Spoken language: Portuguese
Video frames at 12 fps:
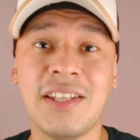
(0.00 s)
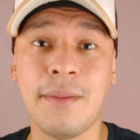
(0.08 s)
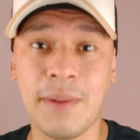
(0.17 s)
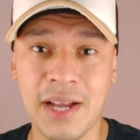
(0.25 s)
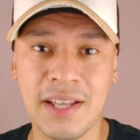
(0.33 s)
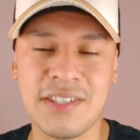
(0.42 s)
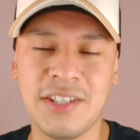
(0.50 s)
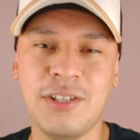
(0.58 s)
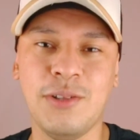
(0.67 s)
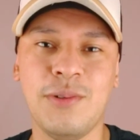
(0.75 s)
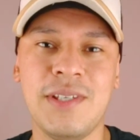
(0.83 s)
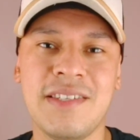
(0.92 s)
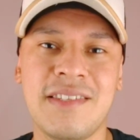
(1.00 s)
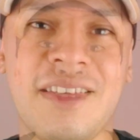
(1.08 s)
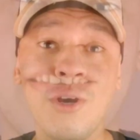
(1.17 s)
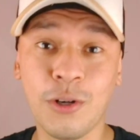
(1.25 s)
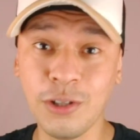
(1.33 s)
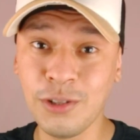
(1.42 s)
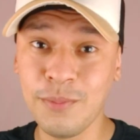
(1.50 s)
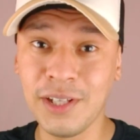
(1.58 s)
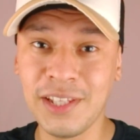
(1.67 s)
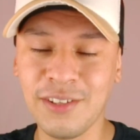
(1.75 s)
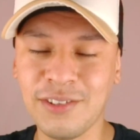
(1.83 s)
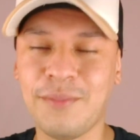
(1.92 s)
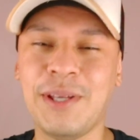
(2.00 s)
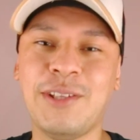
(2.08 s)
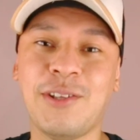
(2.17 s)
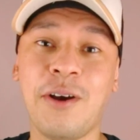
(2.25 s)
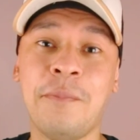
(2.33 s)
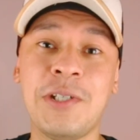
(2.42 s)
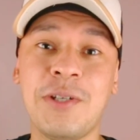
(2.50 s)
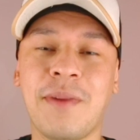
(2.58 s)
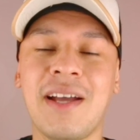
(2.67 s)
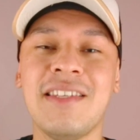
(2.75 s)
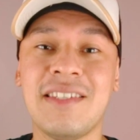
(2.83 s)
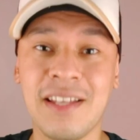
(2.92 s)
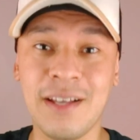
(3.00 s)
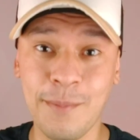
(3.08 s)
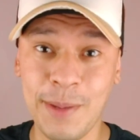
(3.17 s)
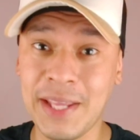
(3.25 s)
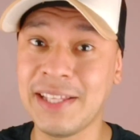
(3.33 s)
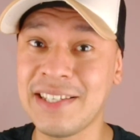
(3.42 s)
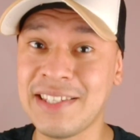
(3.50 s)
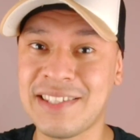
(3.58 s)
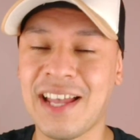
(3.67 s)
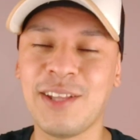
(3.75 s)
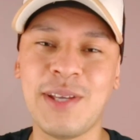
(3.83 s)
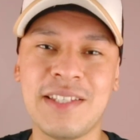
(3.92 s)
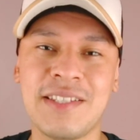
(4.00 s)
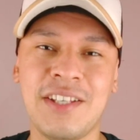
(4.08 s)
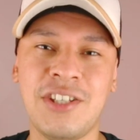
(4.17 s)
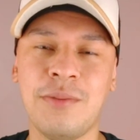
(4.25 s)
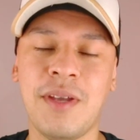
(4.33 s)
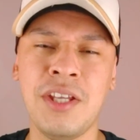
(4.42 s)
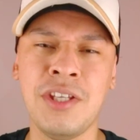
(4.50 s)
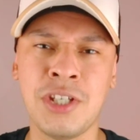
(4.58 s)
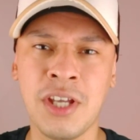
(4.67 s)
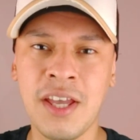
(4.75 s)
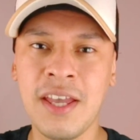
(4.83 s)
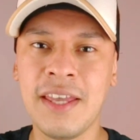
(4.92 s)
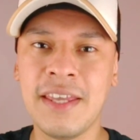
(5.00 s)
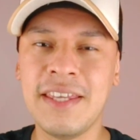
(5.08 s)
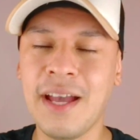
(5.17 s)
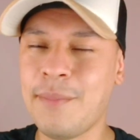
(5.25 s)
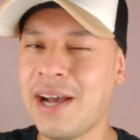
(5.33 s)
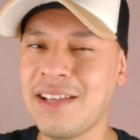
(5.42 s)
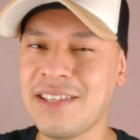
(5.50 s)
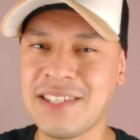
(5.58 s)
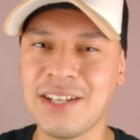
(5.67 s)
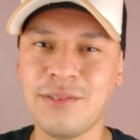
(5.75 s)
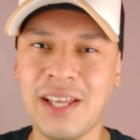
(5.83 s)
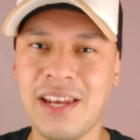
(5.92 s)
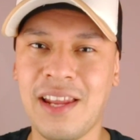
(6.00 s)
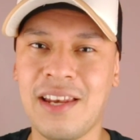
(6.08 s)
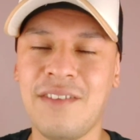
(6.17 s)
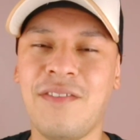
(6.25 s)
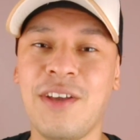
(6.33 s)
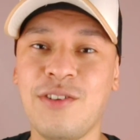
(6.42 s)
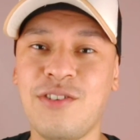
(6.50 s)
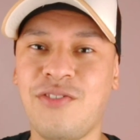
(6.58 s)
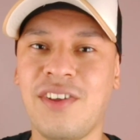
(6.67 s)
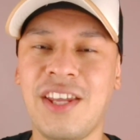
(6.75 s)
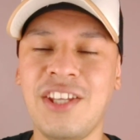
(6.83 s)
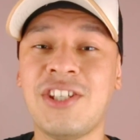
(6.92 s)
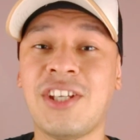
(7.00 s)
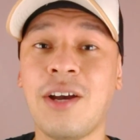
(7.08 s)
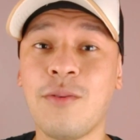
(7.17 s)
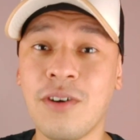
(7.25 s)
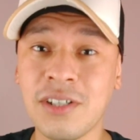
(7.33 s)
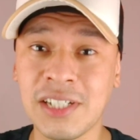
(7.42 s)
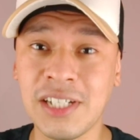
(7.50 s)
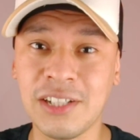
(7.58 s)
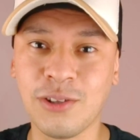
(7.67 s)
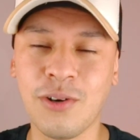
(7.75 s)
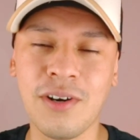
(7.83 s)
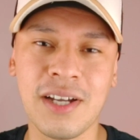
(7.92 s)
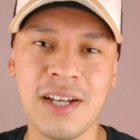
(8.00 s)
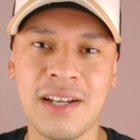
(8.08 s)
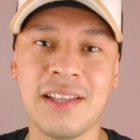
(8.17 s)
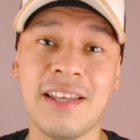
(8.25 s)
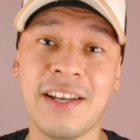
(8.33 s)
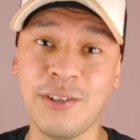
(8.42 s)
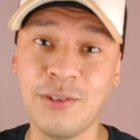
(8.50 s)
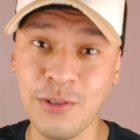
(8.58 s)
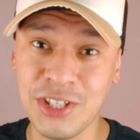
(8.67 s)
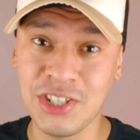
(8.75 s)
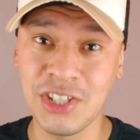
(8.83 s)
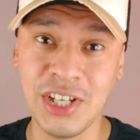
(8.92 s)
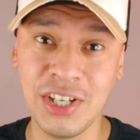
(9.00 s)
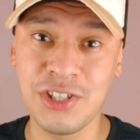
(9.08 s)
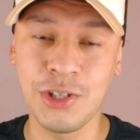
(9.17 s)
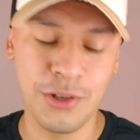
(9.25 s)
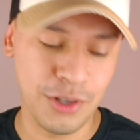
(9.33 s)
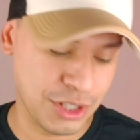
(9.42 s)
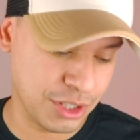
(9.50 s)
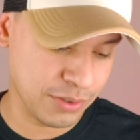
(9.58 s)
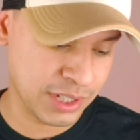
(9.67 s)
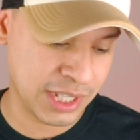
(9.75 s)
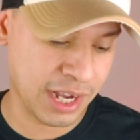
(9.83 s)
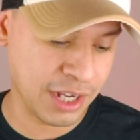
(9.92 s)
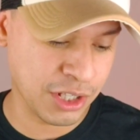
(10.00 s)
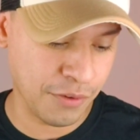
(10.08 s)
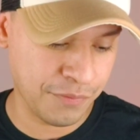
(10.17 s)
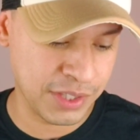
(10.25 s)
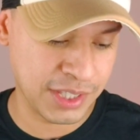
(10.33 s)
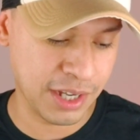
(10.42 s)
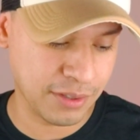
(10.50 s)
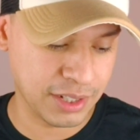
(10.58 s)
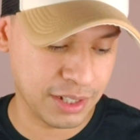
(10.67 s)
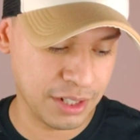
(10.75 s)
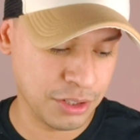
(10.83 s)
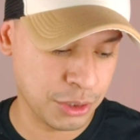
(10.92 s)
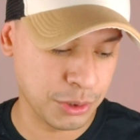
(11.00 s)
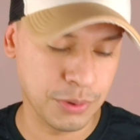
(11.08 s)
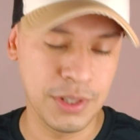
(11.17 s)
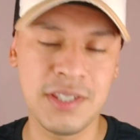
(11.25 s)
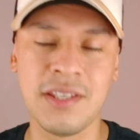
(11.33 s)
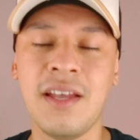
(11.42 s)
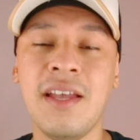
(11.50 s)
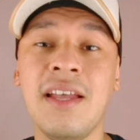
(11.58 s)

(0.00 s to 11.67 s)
aí da Magazine Luiza. Outro modelo também top demais, também lançado recentemente, e a amarração dele ali veio diferente, que é o Oakley Logan, galera. No dia de hoje, no site oficial da Netshoes,